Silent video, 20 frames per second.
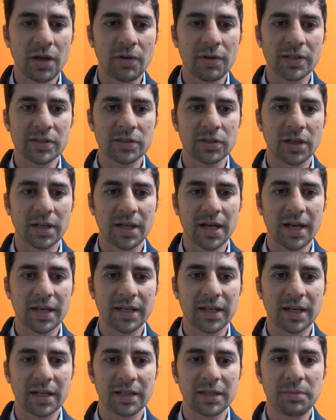è una storia
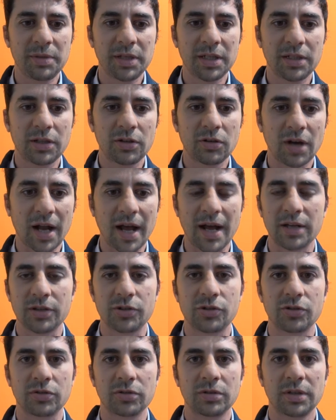incredibile di
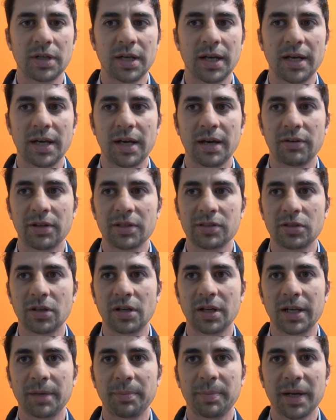coraggio, è una
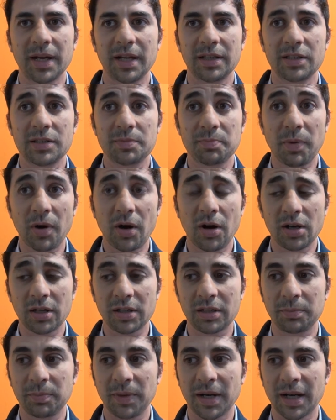storia che parla di
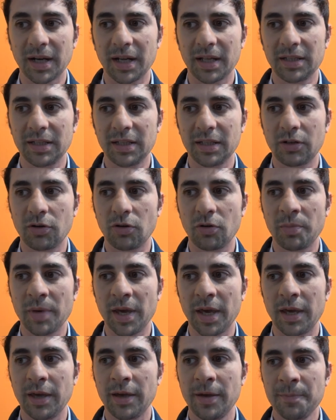sport, parla di
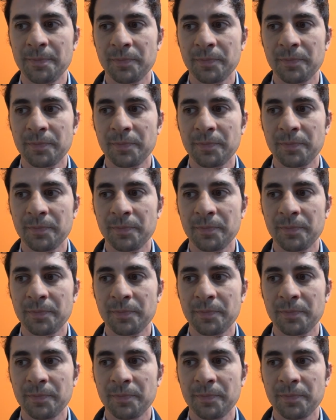come